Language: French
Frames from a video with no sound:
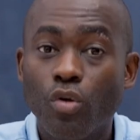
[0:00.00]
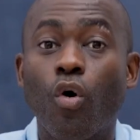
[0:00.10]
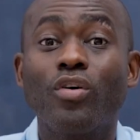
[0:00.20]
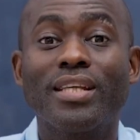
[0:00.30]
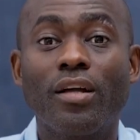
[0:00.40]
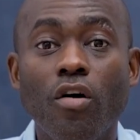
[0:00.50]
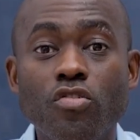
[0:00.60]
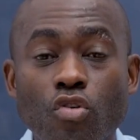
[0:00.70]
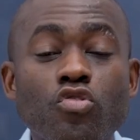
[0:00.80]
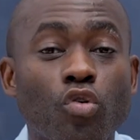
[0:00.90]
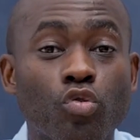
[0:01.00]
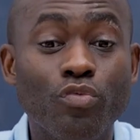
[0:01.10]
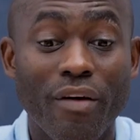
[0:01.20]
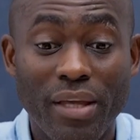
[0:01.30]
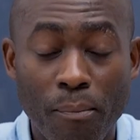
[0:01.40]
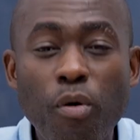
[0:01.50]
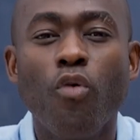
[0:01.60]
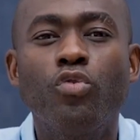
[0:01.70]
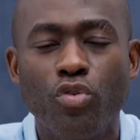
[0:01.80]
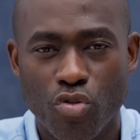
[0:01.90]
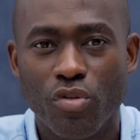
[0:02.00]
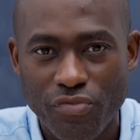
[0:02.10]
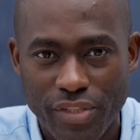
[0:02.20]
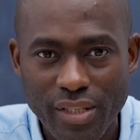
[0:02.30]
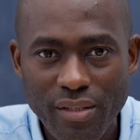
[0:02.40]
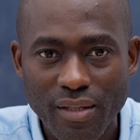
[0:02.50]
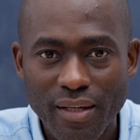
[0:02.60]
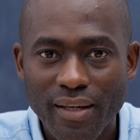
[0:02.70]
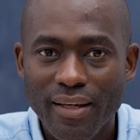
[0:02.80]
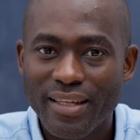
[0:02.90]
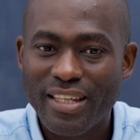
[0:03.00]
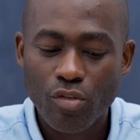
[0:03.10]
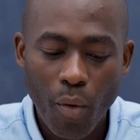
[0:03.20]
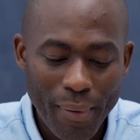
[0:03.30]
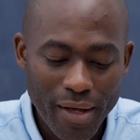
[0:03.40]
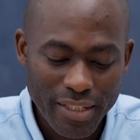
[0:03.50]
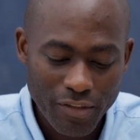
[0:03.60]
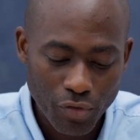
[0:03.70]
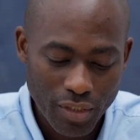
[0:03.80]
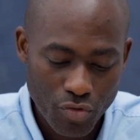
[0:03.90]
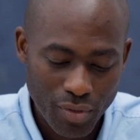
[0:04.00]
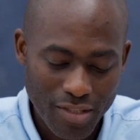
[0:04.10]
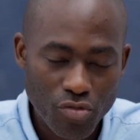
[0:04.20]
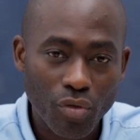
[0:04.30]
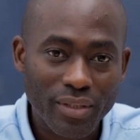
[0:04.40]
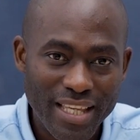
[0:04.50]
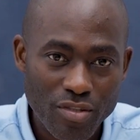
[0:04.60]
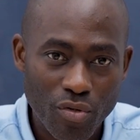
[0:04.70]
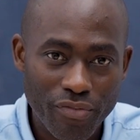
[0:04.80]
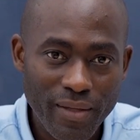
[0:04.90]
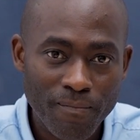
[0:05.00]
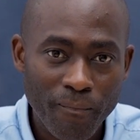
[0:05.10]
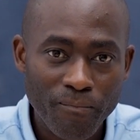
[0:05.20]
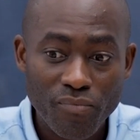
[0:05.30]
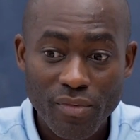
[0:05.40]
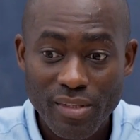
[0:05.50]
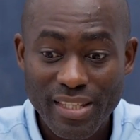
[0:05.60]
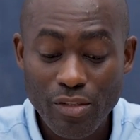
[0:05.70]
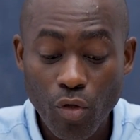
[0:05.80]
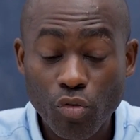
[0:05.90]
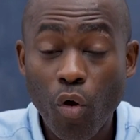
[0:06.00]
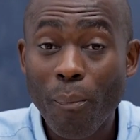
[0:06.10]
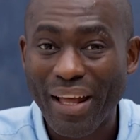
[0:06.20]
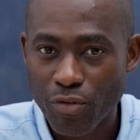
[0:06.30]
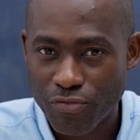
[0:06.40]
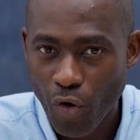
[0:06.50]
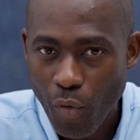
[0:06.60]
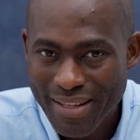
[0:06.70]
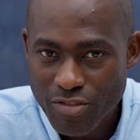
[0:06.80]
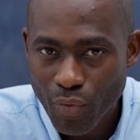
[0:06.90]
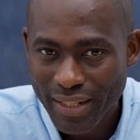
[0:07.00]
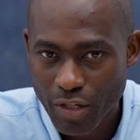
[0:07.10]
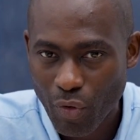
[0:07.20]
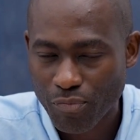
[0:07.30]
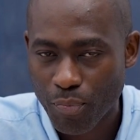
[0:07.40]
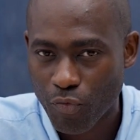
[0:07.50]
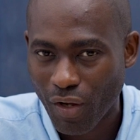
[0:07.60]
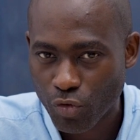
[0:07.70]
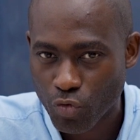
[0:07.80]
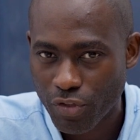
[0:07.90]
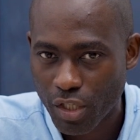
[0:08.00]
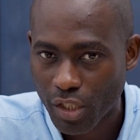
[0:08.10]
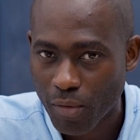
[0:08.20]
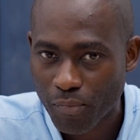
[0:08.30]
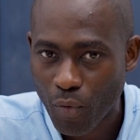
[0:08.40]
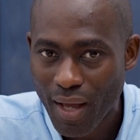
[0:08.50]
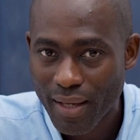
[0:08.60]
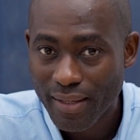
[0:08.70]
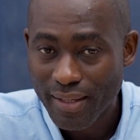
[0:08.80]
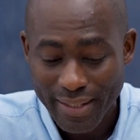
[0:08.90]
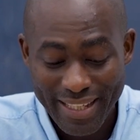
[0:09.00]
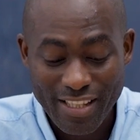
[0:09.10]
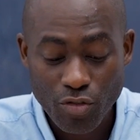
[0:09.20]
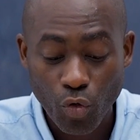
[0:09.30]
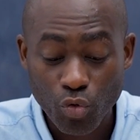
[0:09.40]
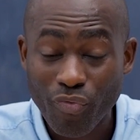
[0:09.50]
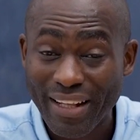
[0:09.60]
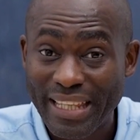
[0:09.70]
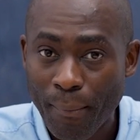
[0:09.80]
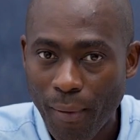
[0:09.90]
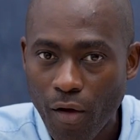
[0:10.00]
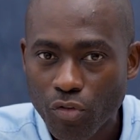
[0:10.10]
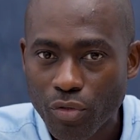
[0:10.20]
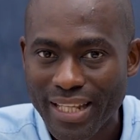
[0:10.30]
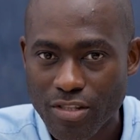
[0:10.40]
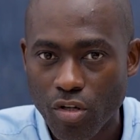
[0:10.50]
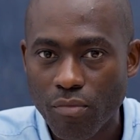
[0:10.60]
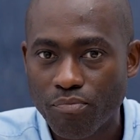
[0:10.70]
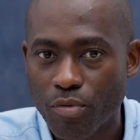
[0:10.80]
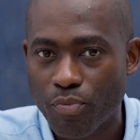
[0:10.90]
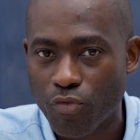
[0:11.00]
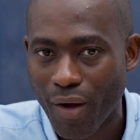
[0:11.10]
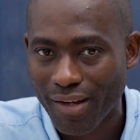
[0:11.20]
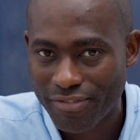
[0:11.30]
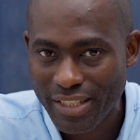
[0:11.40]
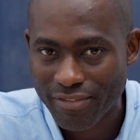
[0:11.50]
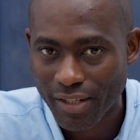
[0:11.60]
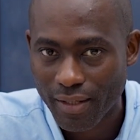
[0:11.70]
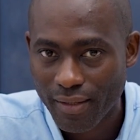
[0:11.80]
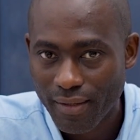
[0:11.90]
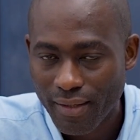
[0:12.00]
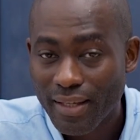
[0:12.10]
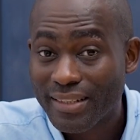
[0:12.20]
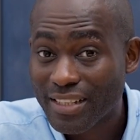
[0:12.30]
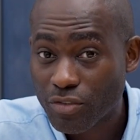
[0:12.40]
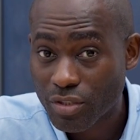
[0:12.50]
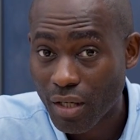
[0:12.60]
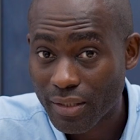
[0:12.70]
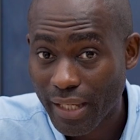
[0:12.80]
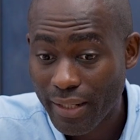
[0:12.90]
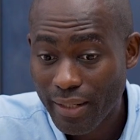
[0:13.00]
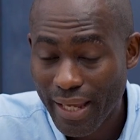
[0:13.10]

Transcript: Conséquence, on se retrouve avec beaucoup de jeunes filles qui n'ont pas un niveau d'éducation très élevé, qui n'ont donc pas de formation adéquate pour pouvoir trouver un emploi et qui se retrouvent à dépendre des hommes pour pouvoir vivre. Qu'est-ce que ça entraîne